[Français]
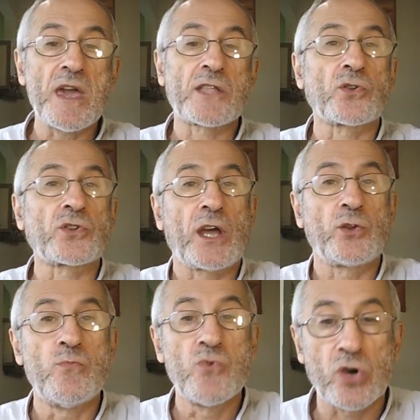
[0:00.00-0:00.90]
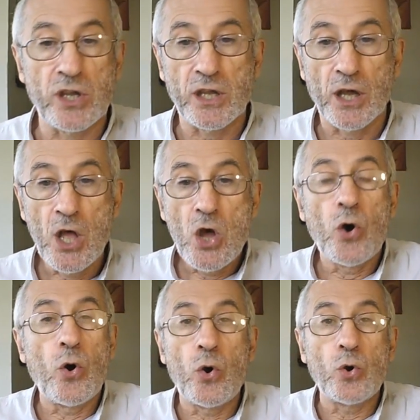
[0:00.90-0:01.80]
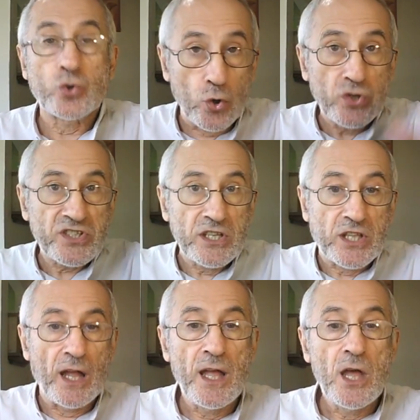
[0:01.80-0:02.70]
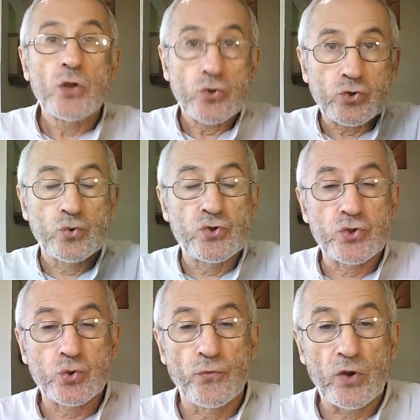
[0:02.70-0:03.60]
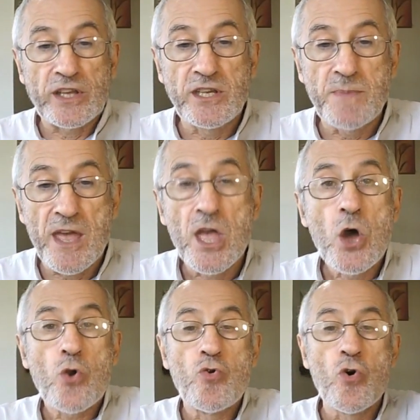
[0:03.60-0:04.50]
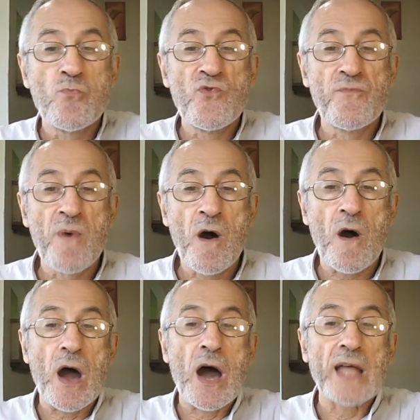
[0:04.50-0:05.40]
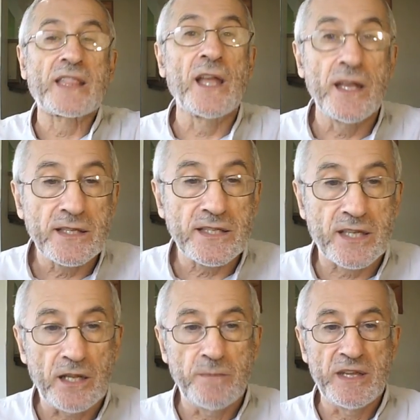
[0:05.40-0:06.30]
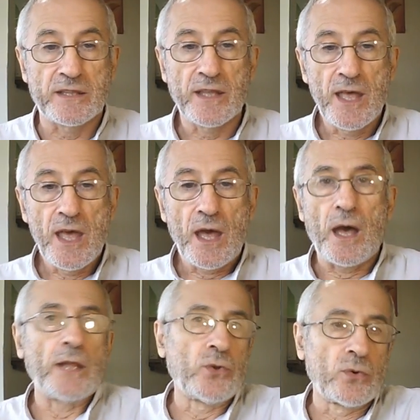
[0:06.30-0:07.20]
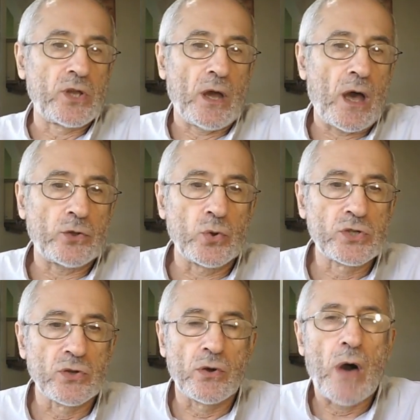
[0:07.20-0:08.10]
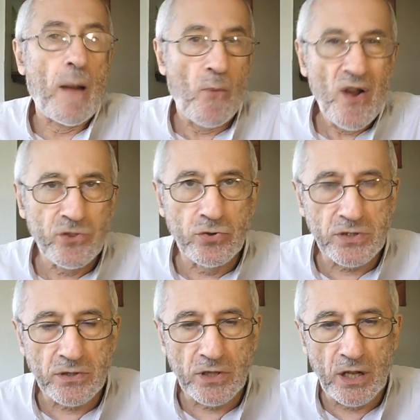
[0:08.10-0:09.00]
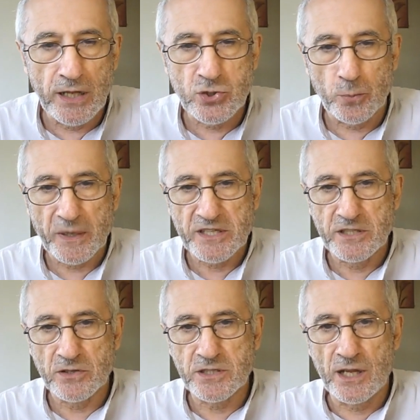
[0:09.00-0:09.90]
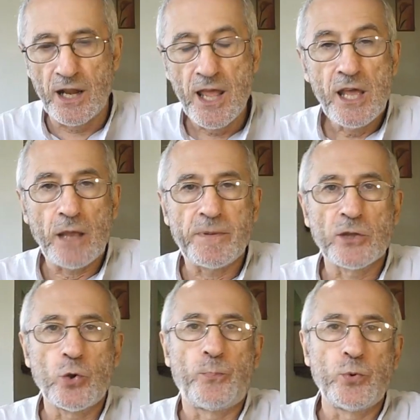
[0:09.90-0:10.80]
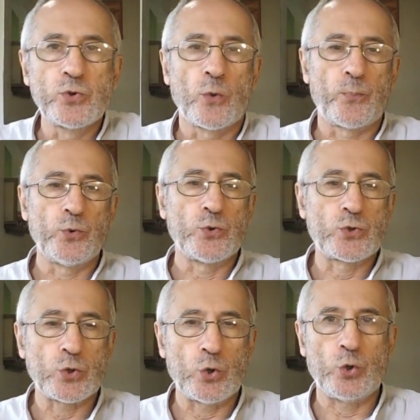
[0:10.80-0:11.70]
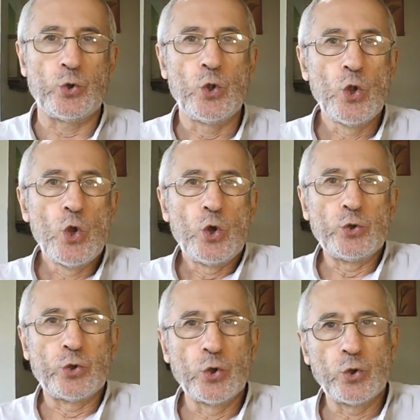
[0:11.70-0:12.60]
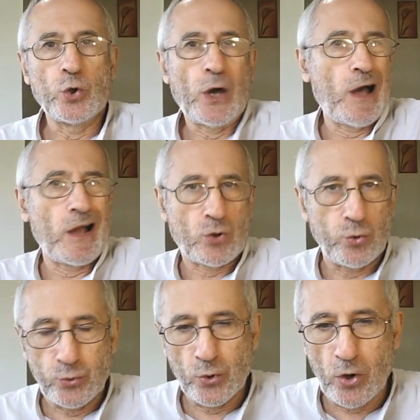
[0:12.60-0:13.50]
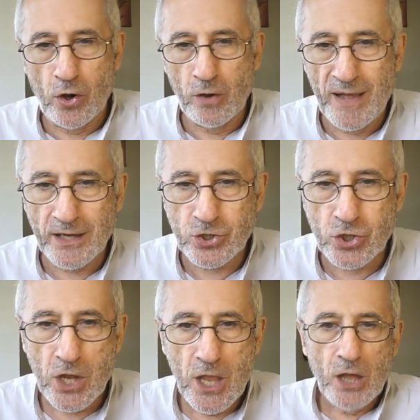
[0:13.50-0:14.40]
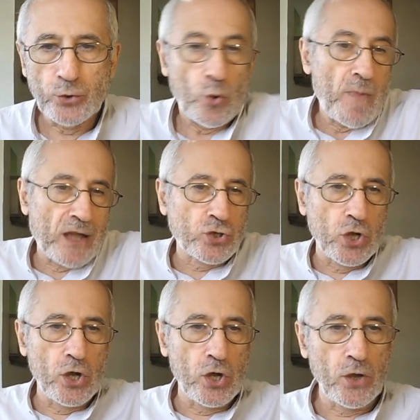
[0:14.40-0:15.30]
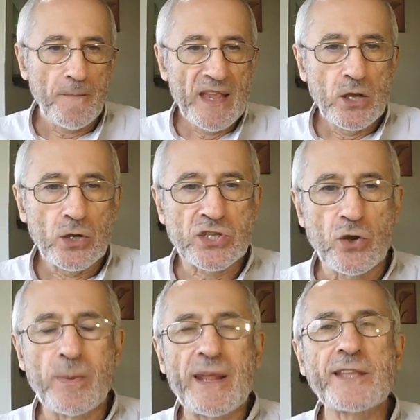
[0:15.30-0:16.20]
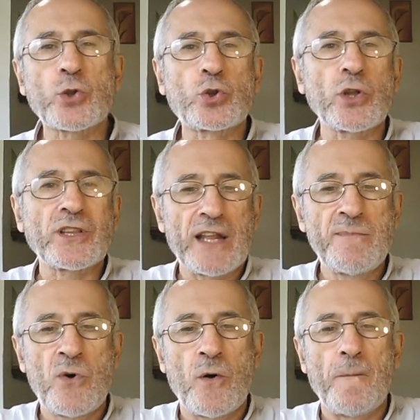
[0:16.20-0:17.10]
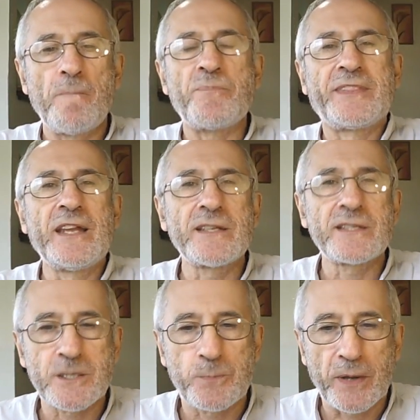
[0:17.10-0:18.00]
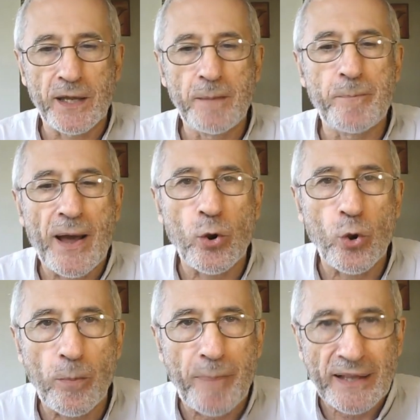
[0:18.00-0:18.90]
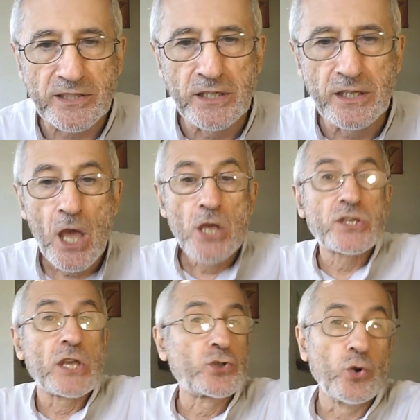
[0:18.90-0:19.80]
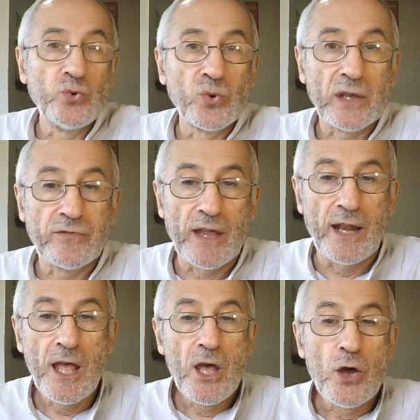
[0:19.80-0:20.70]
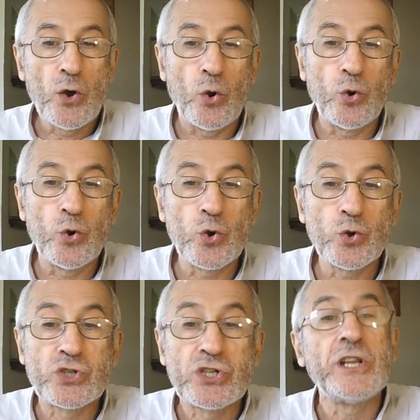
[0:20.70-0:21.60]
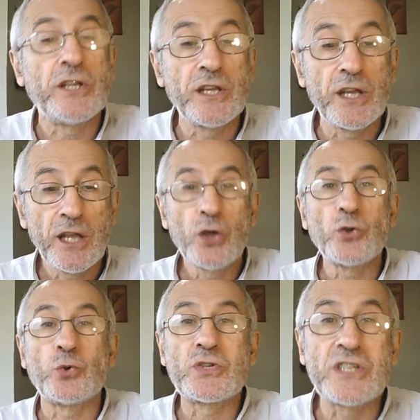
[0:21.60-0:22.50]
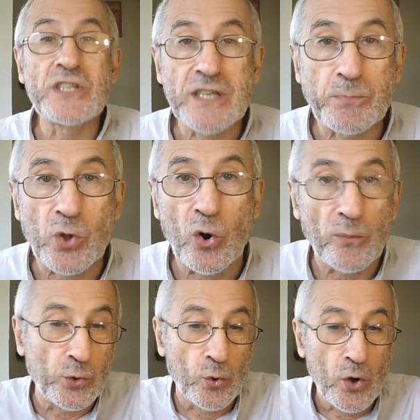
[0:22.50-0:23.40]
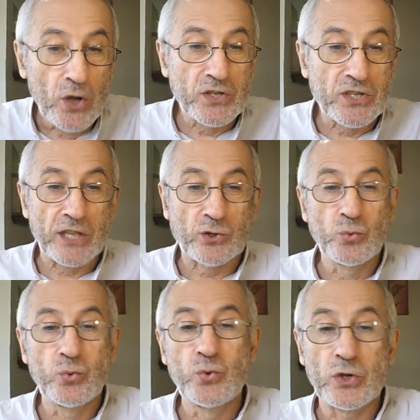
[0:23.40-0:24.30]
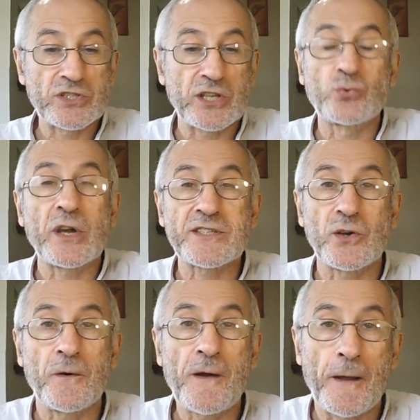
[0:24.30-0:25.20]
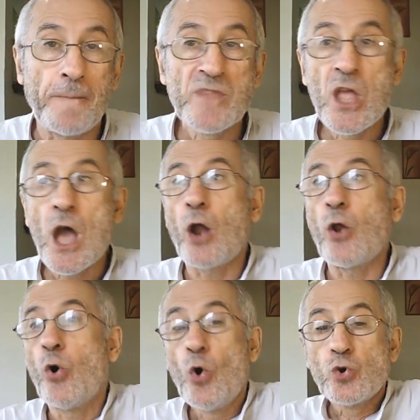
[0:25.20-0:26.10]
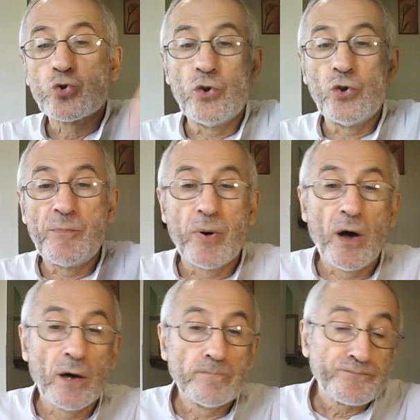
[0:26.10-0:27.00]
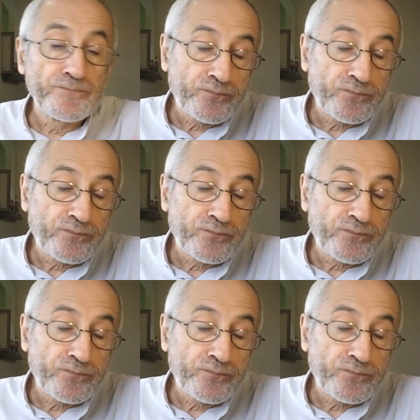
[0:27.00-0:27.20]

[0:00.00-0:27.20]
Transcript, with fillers: est en train de mourir. je le cite, hein, j'ouvre les guillemets, le mouvement a atteint ses limites à donc à deux ans, à moins de deux ans de l'élection présidentielle, eh bien de plus en plus euh, de raclures en marche, de marcheurs, euh, semblent être totalement désespérés par leur parti. C'est ce que nous révèle euh, le JDD du 6 septembre. Donc c'est tout, c'est tout récent. Hein. Alors ce n'est pas